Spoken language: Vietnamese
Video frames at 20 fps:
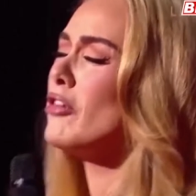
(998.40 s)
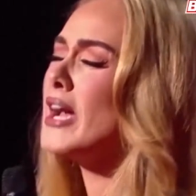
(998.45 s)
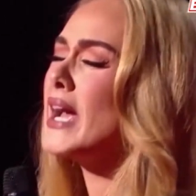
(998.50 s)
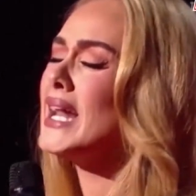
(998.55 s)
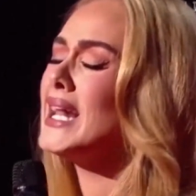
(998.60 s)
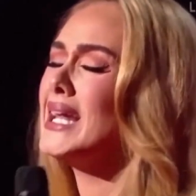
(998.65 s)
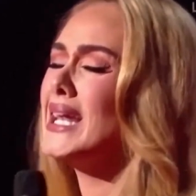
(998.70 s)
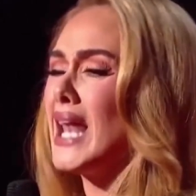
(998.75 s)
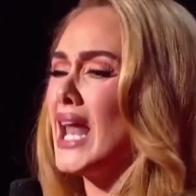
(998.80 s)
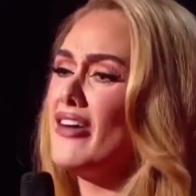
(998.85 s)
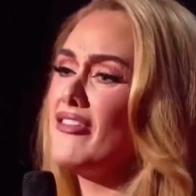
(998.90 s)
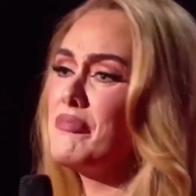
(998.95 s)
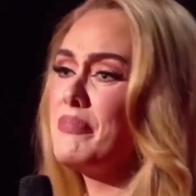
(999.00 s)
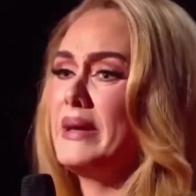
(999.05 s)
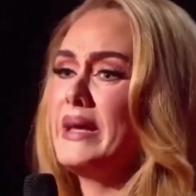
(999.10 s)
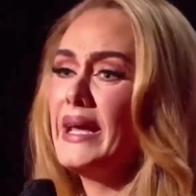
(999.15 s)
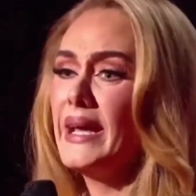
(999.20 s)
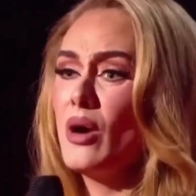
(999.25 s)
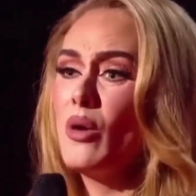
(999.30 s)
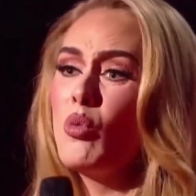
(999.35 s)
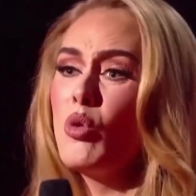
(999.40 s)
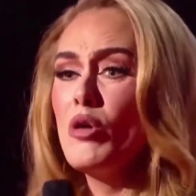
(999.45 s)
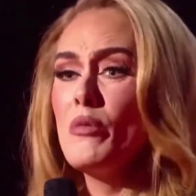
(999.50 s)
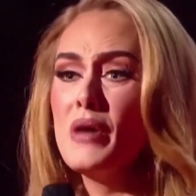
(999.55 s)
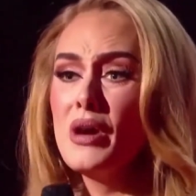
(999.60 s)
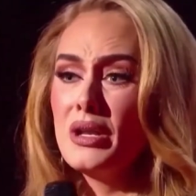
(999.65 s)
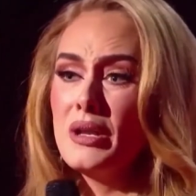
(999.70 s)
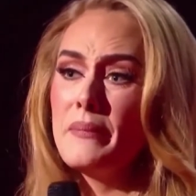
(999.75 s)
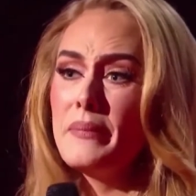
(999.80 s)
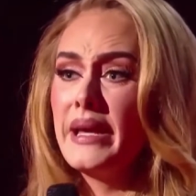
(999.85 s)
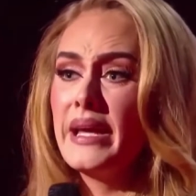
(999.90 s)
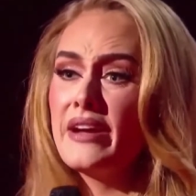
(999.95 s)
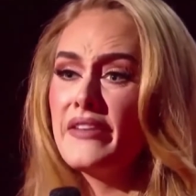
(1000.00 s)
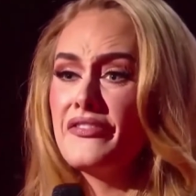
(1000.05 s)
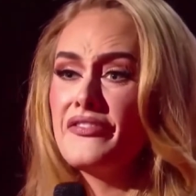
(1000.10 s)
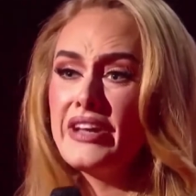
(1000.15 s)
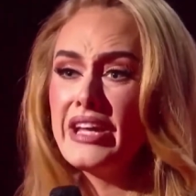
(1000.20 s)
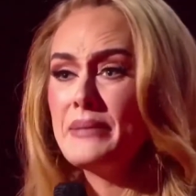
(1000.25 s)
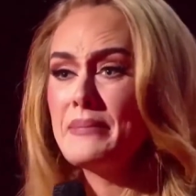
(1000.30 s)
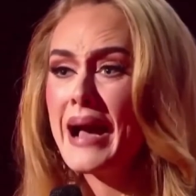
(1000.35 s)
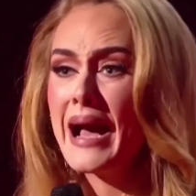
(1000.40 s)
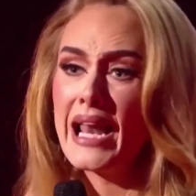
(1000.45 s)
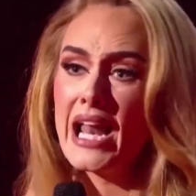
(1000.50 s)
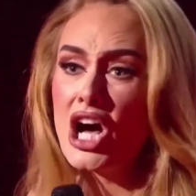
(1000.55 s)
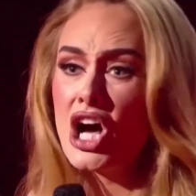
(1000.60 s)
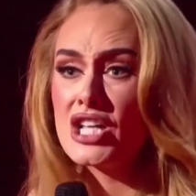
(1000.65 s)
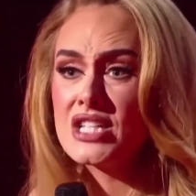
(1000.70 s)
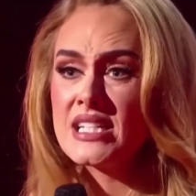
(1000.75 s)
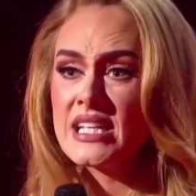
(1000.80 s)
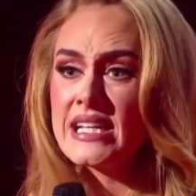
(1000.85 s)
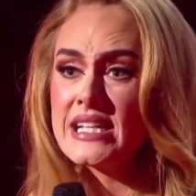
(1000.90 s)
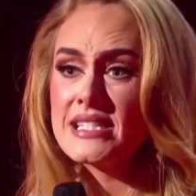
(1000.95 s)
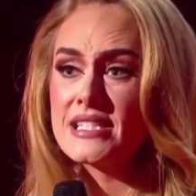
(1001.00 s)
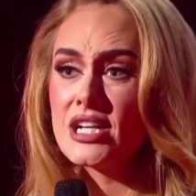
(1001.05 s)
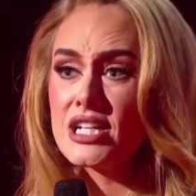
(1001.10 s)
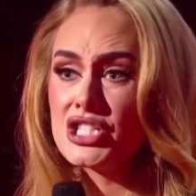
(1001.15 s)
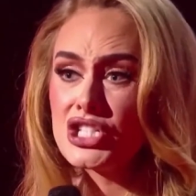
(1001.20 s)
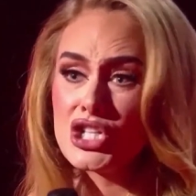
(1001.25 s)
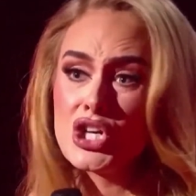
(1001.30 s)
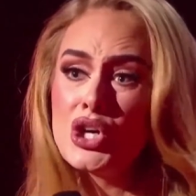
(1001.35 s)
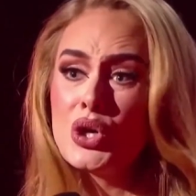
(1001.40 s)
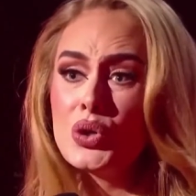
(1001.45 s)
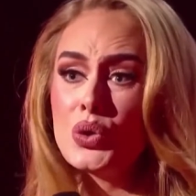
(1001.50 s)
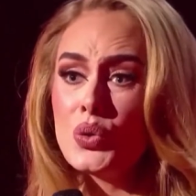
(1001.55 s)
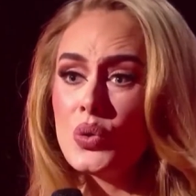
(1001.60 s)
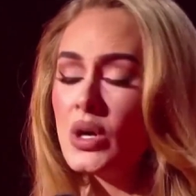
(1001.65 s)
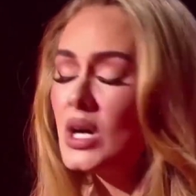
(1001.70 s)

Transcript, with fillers: thân vì đã giữ vững niềm tin và cho ra đời một album có ý